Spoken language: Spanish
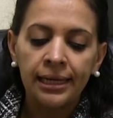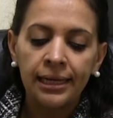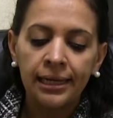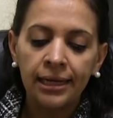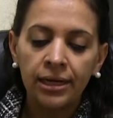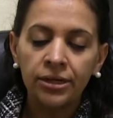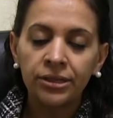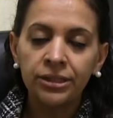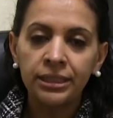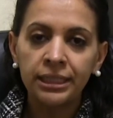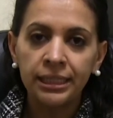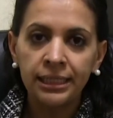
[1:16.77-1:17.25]

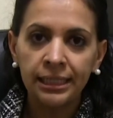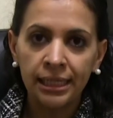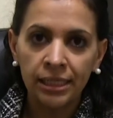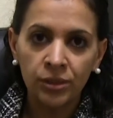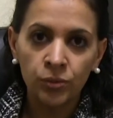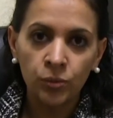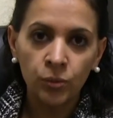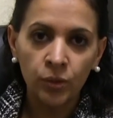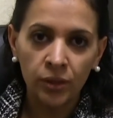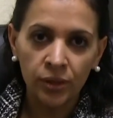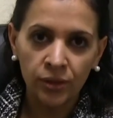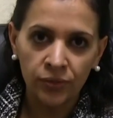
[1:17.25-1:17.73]
Learning
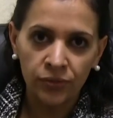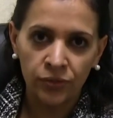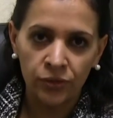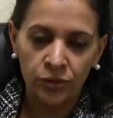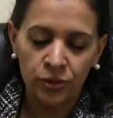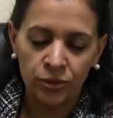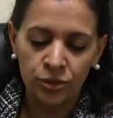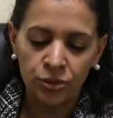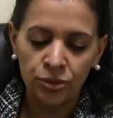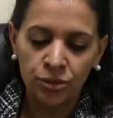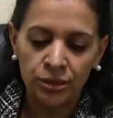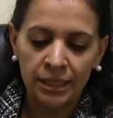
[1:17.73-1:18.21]
Network
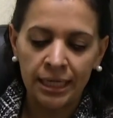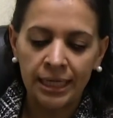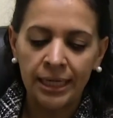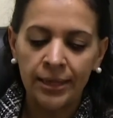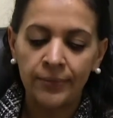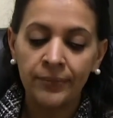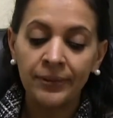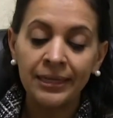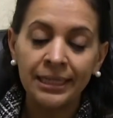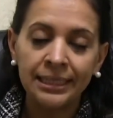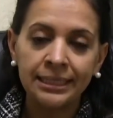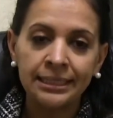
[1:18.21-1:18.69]
for
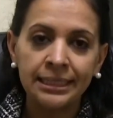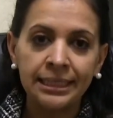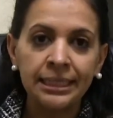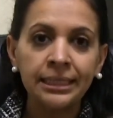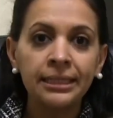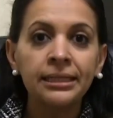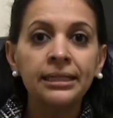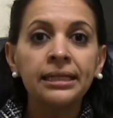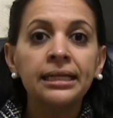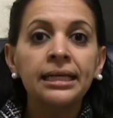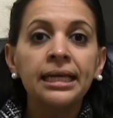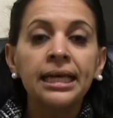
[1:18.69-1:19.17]

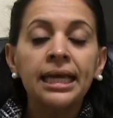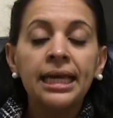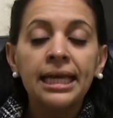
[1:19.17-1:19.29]
Sustainability,